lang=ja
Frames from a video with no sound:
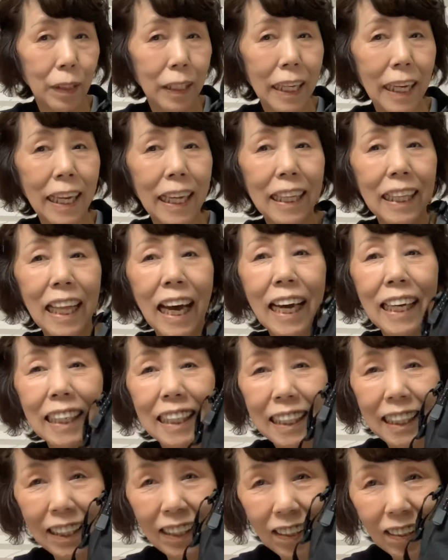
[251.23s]
携
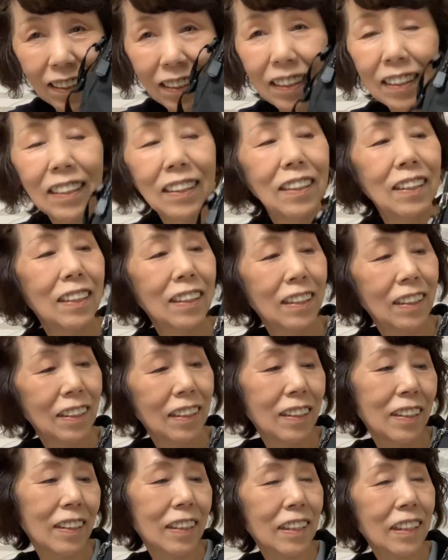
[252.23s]
帯と
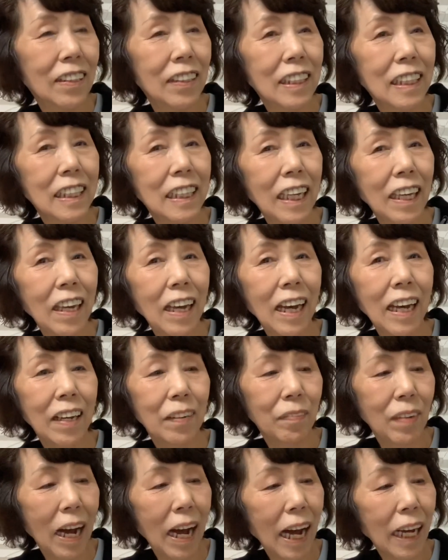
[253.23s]
そして、
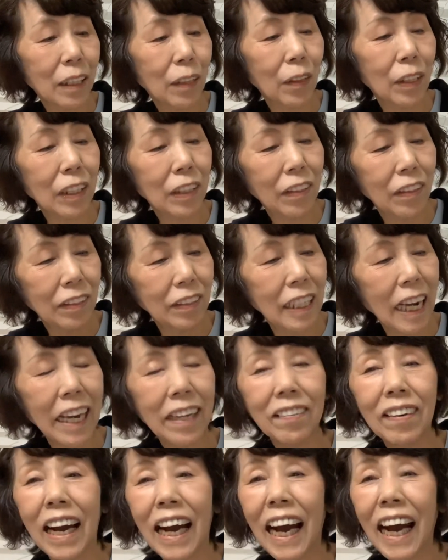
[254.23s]
まあ、あと1個ぐら
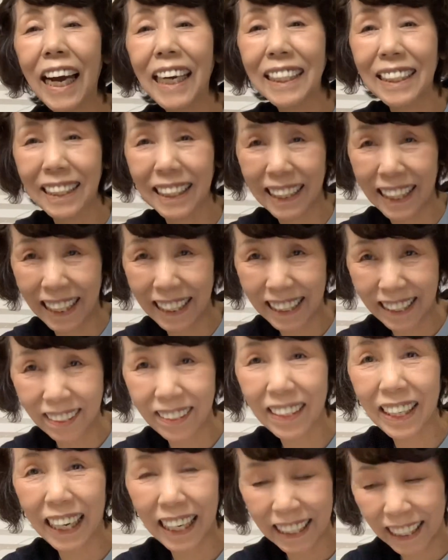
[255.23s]
いは入るんで
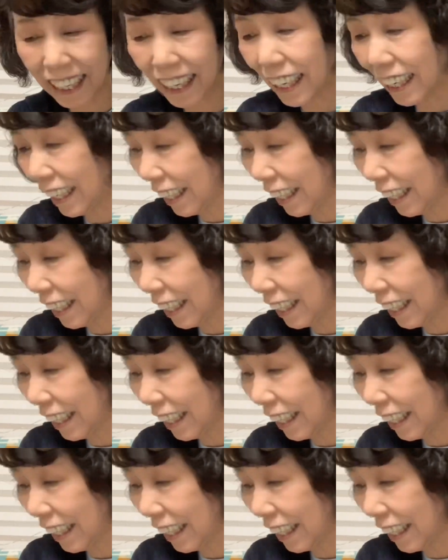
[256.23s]
しょうかね、